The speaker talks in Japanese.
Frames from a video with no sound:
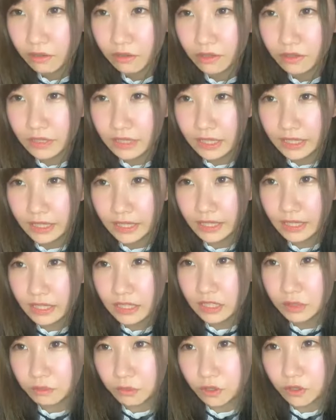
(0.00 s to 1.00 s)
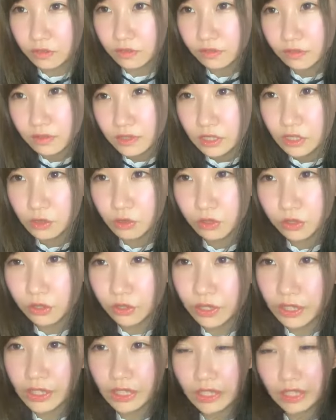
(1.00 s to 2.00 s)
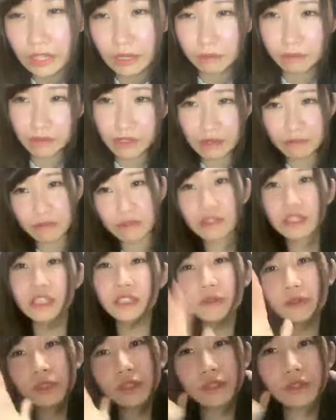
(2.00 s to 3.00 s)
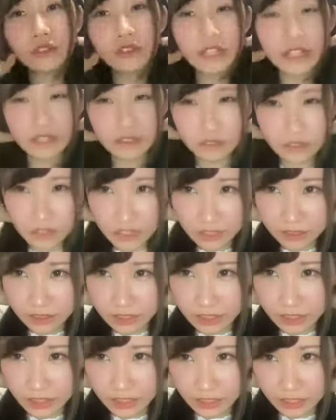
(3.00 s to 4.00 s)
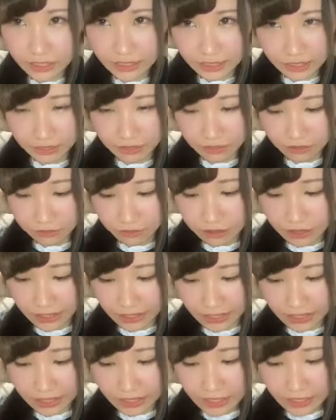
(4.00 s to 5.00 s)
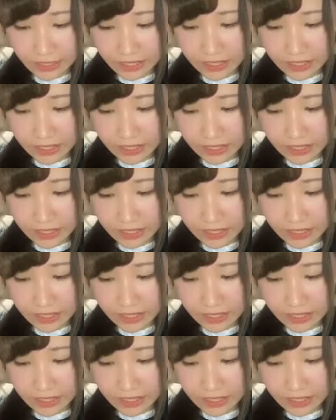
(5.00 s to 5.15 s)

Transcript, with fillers: ごめんさん、大天使も、自己紹介にいやもうねもう自己紹介ぐちゃぐちゃになってくるもんね